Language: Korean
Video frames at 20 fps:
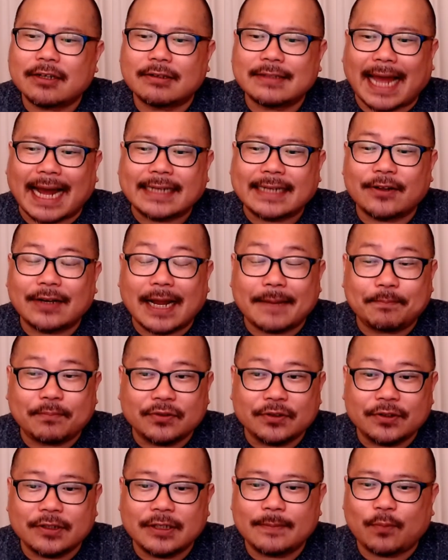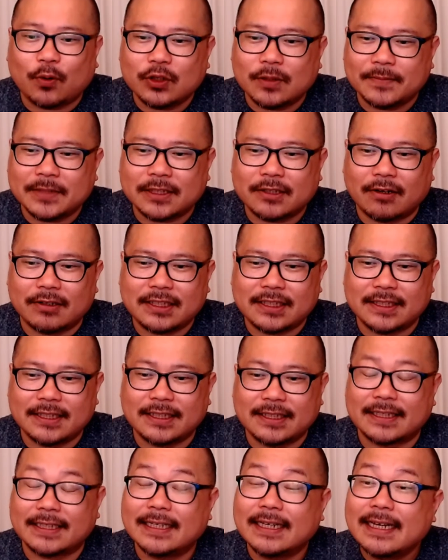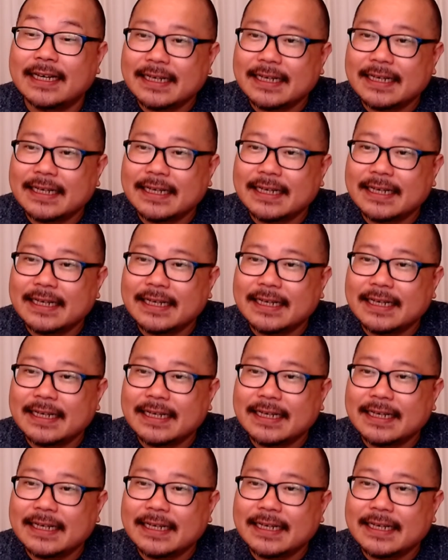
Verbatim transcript: 낙선한 분들을 보듬는 것이